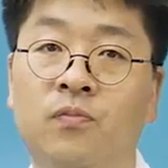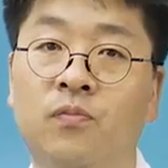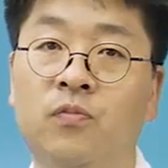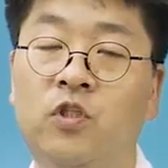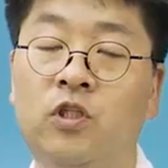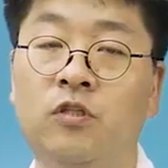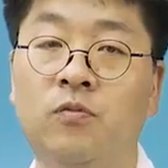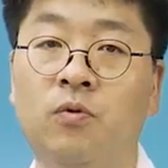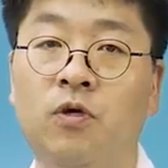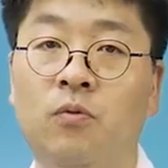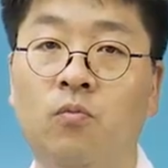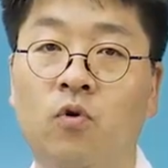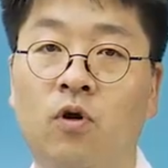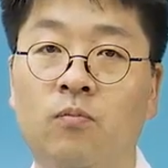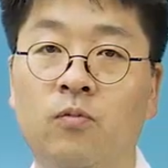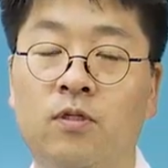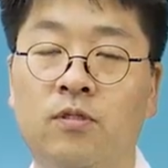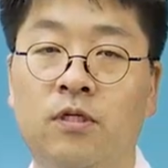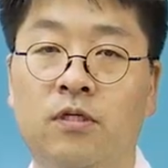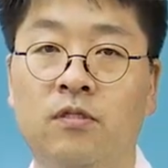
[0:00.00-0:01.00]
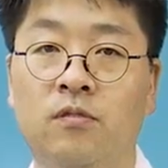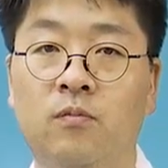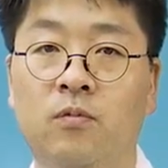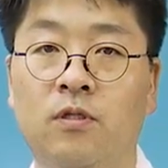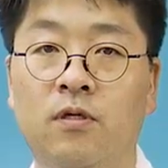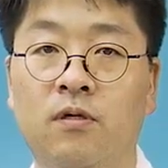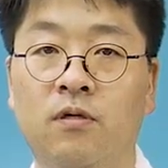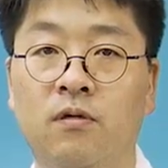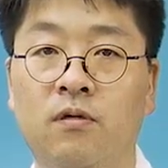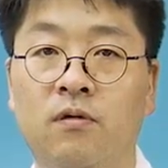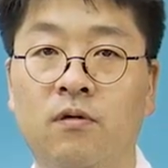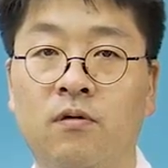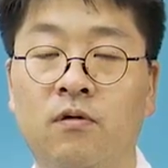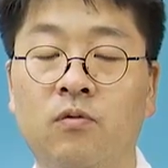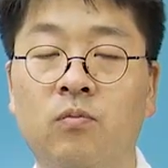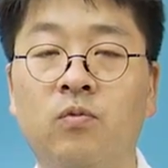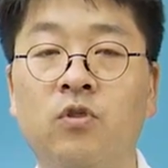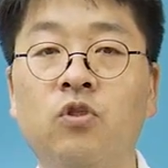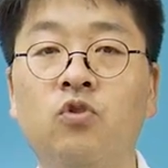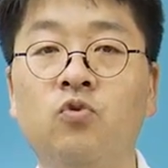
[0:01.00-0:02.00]
지디피에는 포함되지 않습니다.
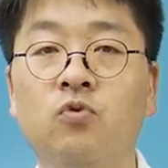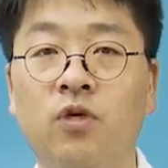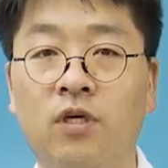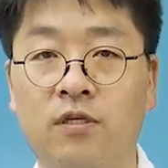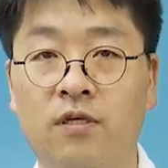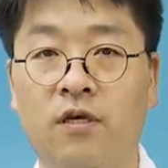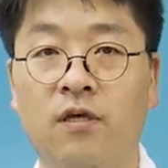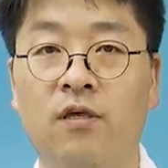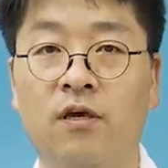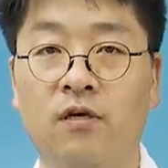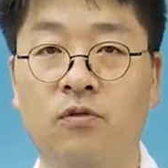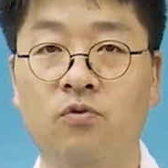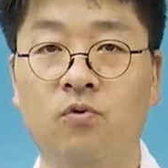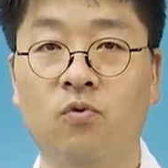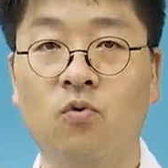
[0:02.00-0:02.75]
그럼 이중 계산이 되겠죠.